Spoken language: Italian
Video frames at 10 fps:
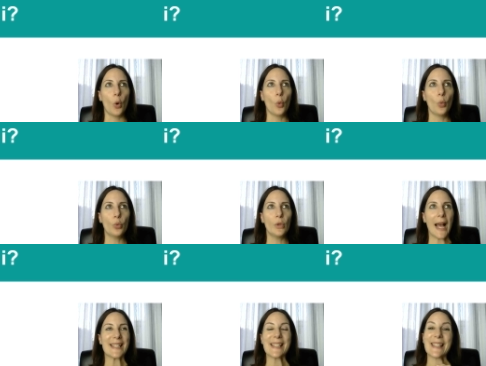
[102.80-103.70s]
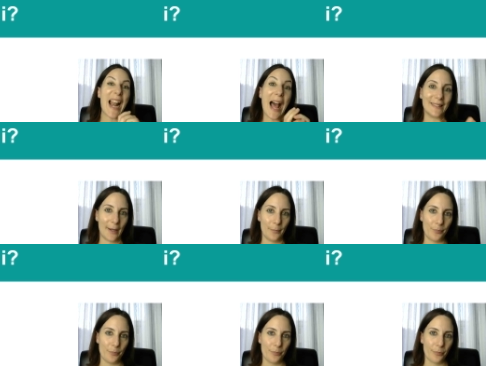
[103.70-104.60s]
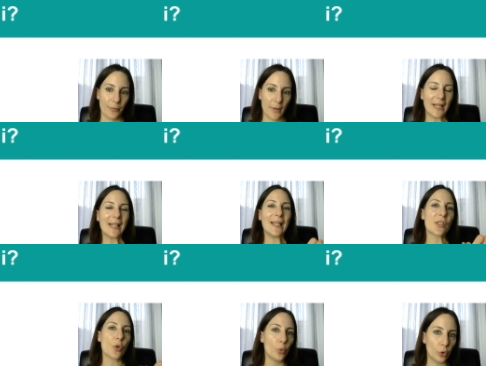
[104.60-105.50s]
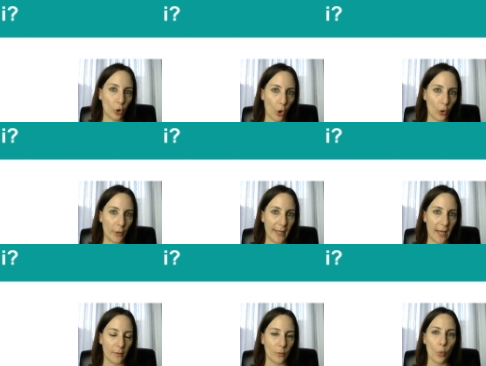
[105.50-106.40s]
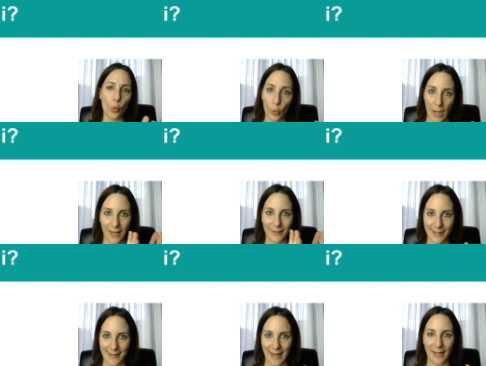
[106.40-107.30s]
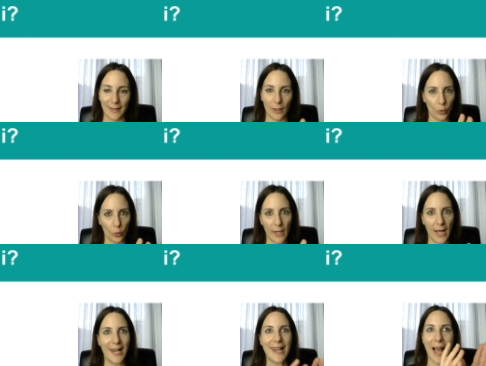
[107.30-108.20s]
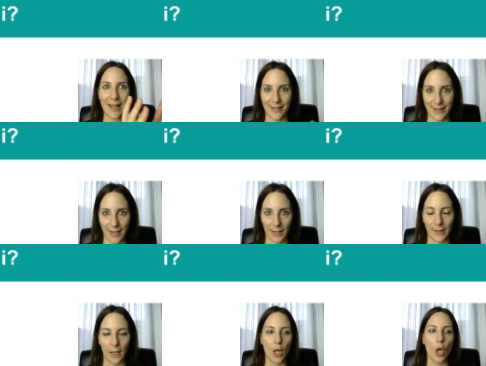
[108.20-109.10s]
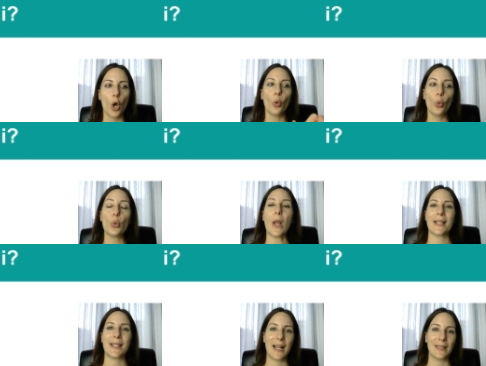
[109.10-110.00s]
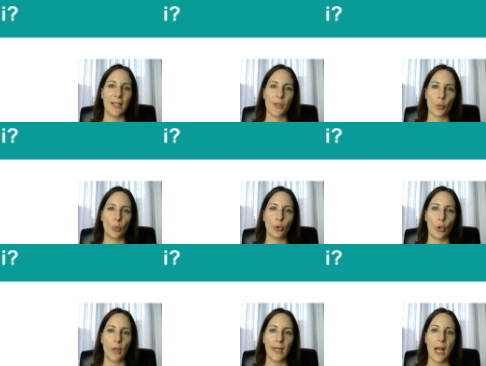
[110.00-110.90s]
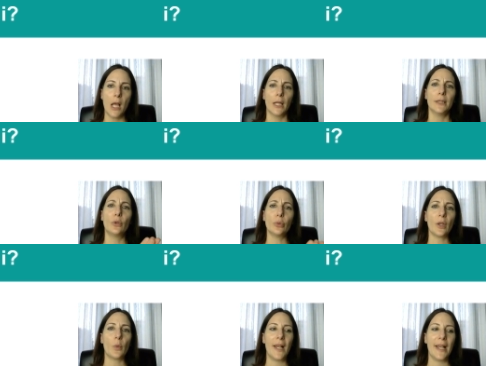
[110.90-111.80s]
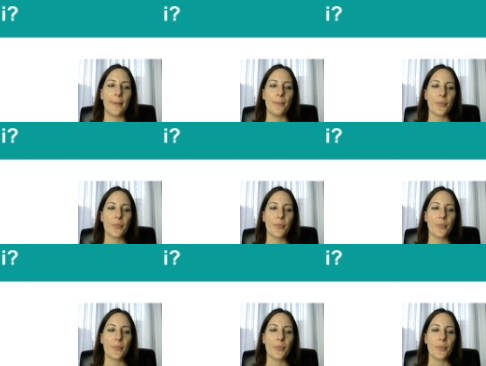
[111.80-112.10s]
una strada risolutoria una strada, non la strada, una strada risolutoria di tutte quelle